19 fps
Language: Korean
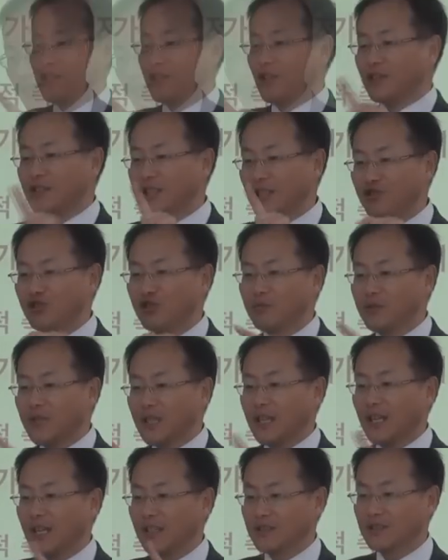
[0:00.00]

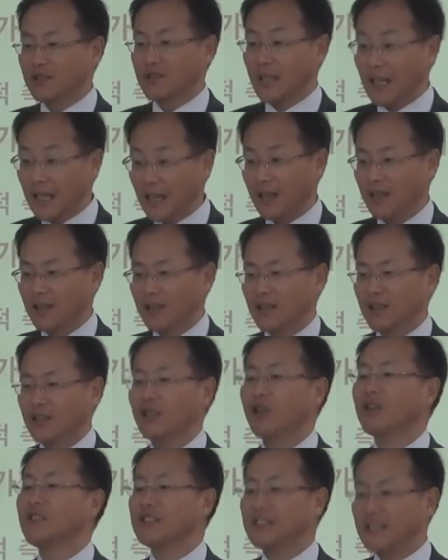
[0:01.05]
전자주민카드가
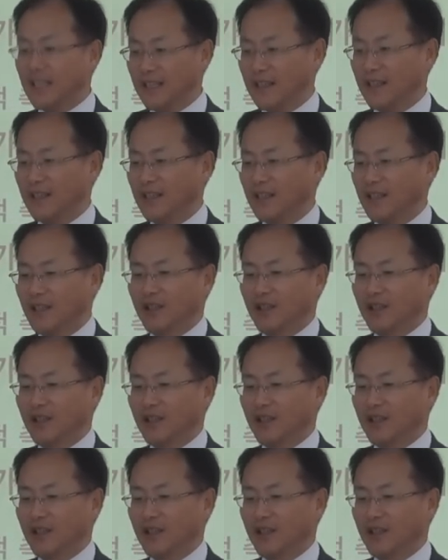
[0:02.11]
현재